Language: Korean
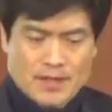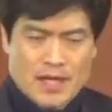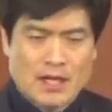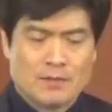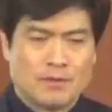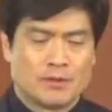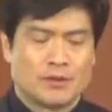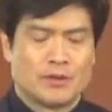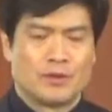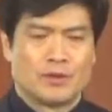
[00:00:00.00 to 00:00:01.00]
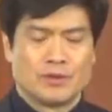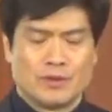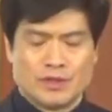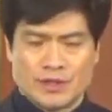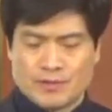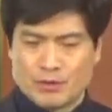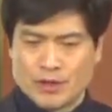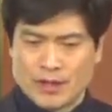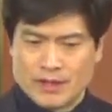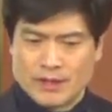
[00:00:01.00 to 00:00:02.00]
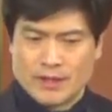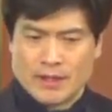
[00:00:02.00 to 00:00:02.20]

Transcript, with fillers: 약을 먹어도 고치지 못하는